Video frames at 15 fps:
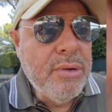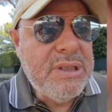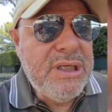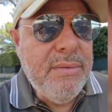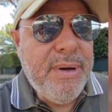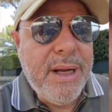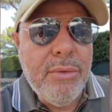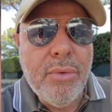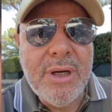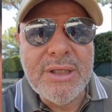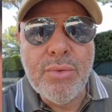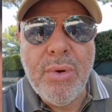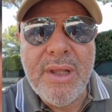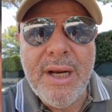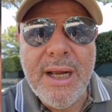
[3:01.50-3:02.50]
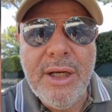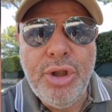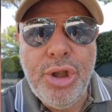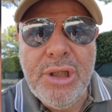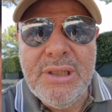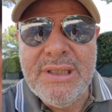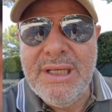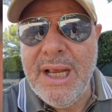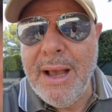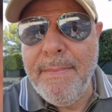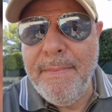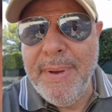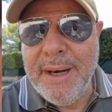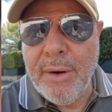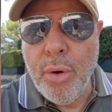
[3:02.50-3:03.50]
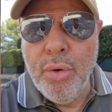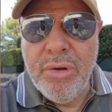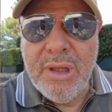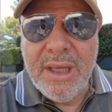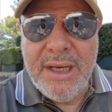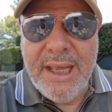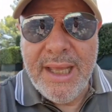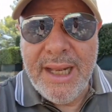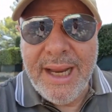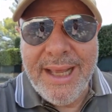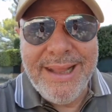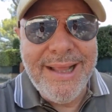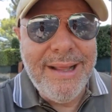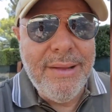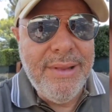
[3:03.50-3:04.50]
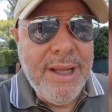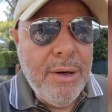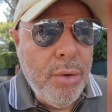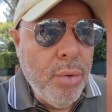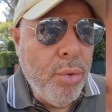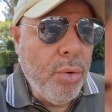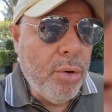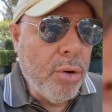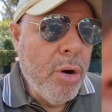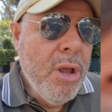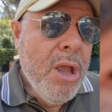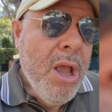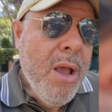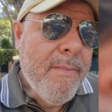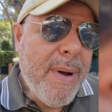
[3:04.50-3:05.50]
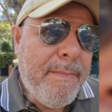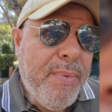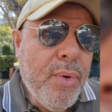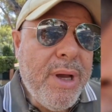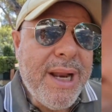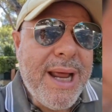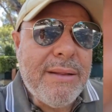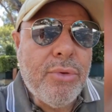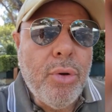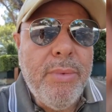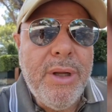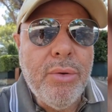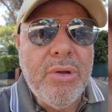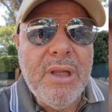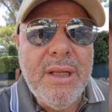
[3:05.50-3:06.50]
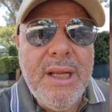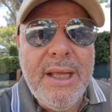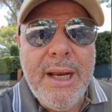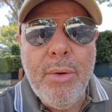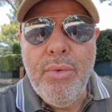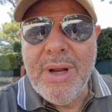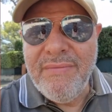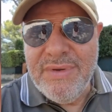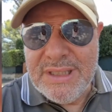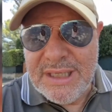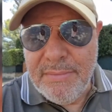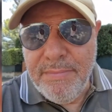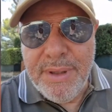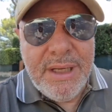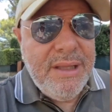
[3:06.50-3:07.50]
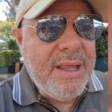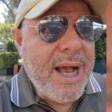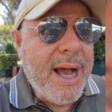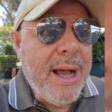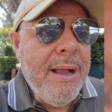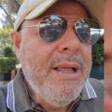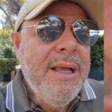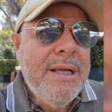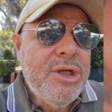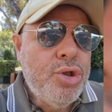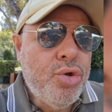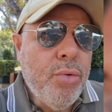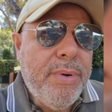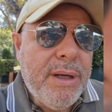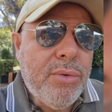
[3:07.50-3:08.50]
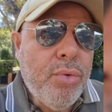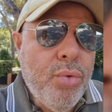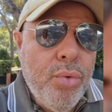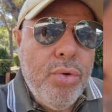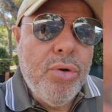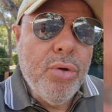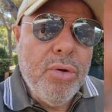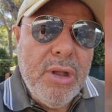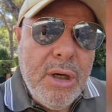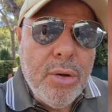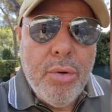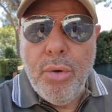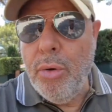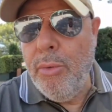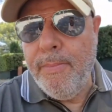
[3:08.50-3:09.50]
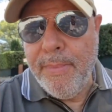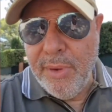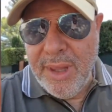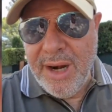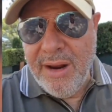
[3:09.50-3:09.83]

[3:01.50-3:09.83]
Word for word: si prende una squadra calcistica per ottenere del lucro, ma più che altro per ottenere ottenere una visibilità soprattutto del gruppo, della